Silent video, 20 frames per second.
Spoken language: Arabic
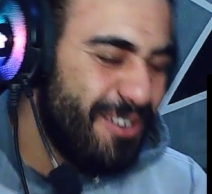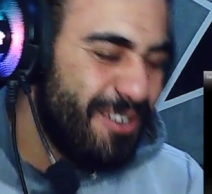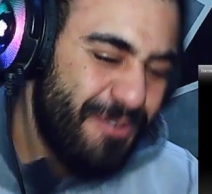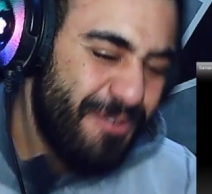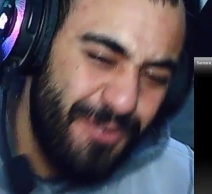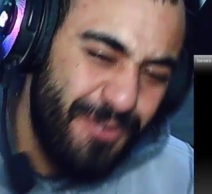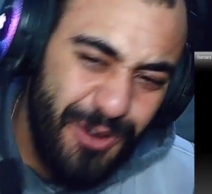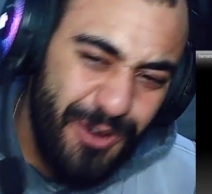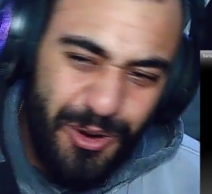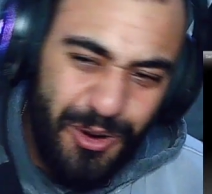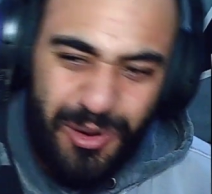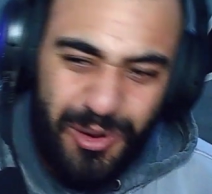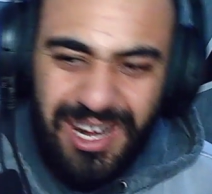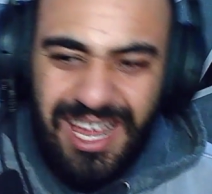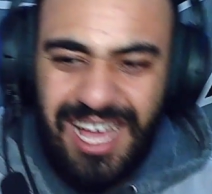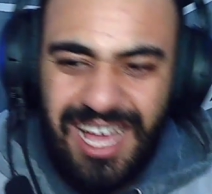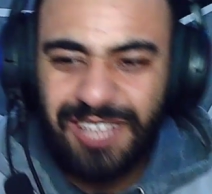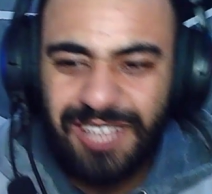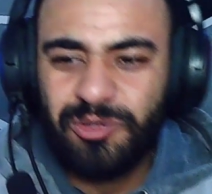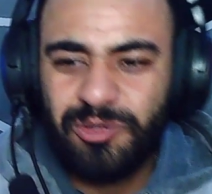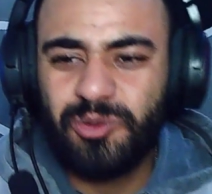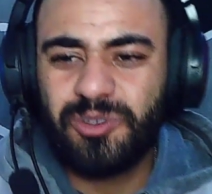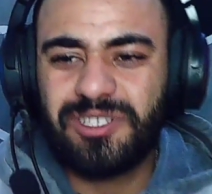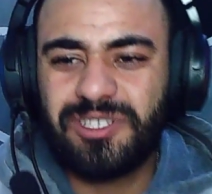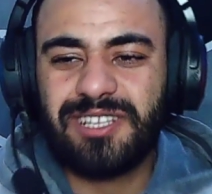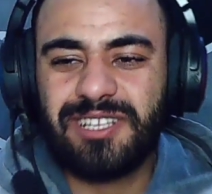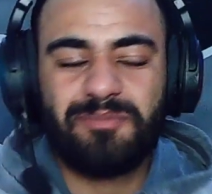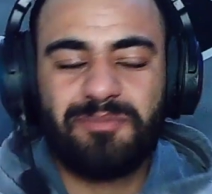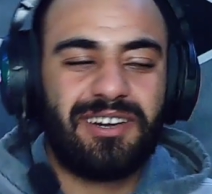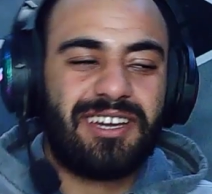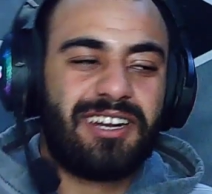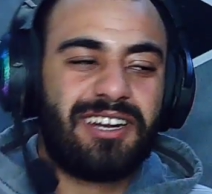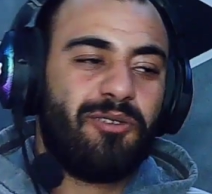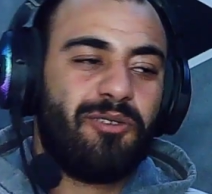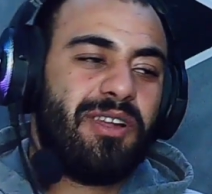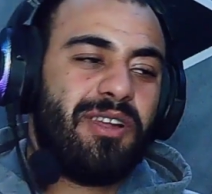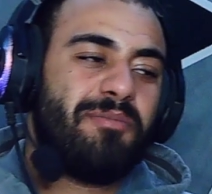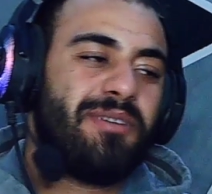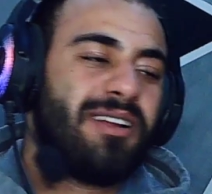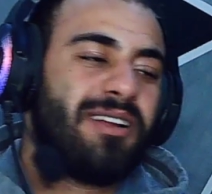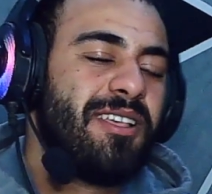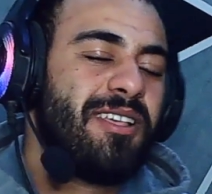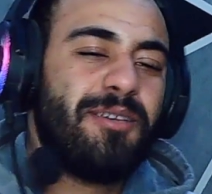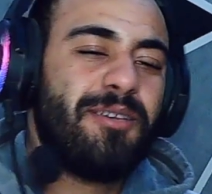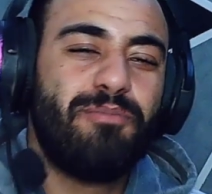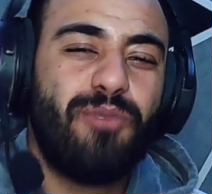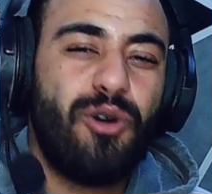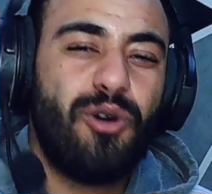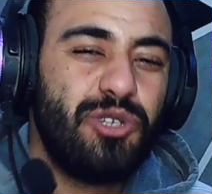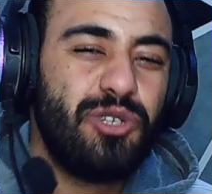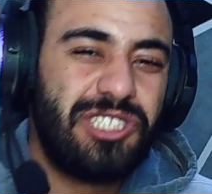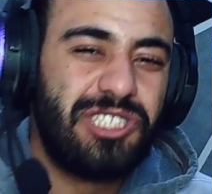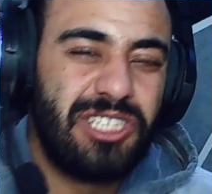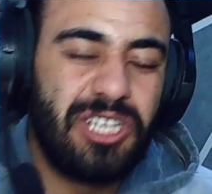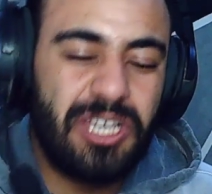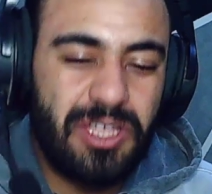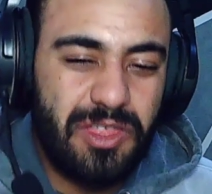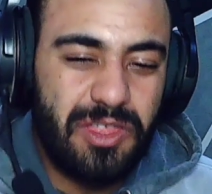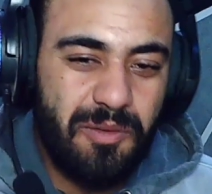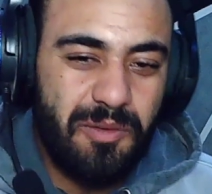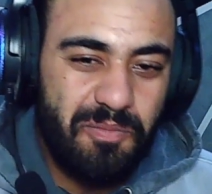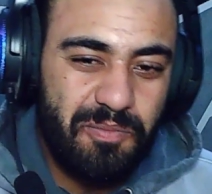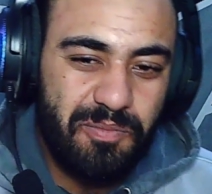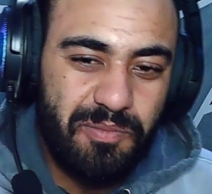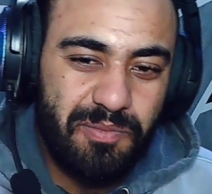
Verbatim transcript: فلو اللي عنده سمارة ولا بر ماهوش يكذب